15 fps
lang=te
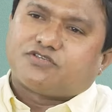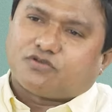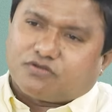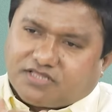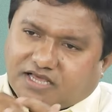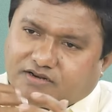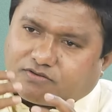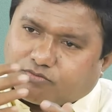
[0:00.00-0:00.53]
సో
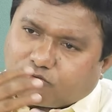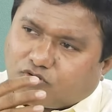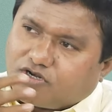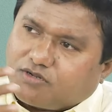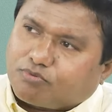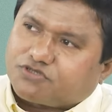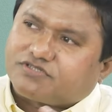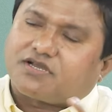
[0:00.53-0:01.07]
తను
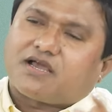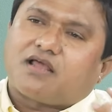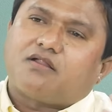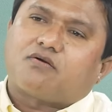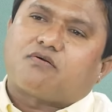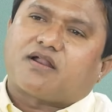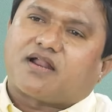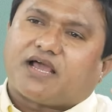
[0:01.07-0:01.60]
కొన్ని
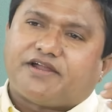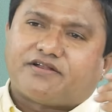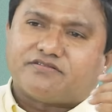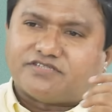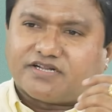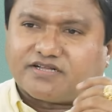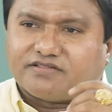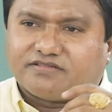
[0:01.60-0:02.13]
పుస్తకాల్లో కూడా
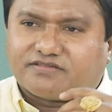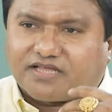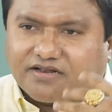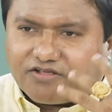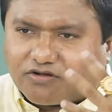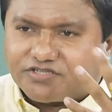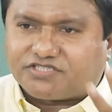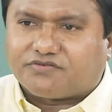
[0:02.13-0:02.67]
రాయటం జరిగింది తన
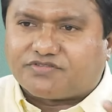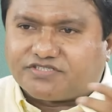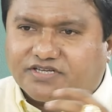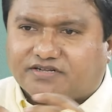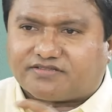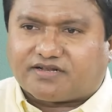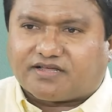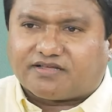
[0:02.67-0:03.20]
యొక్క జీవిత
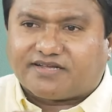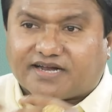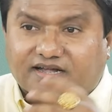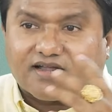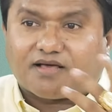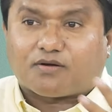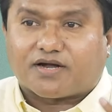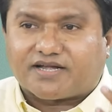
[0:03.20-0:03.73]
చరిత్ర
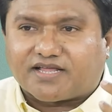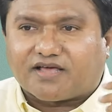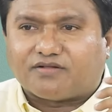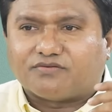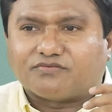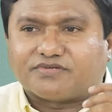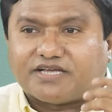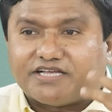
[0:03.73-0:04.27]
ఎట్లా
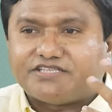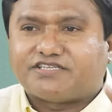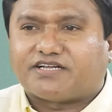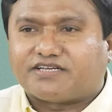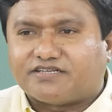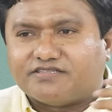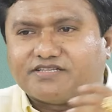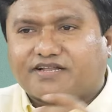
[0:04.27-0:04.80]
కట్టాను ఏం
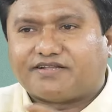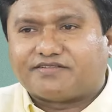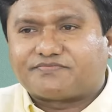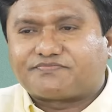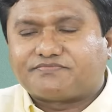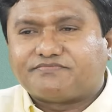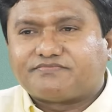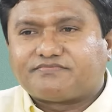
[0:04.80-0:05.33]
జరిగింది అని
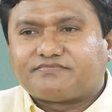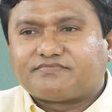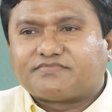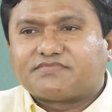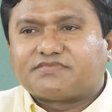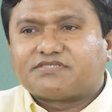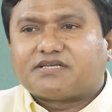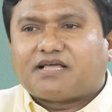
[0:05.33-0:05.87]

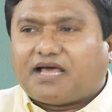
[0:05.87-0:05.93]
hmm.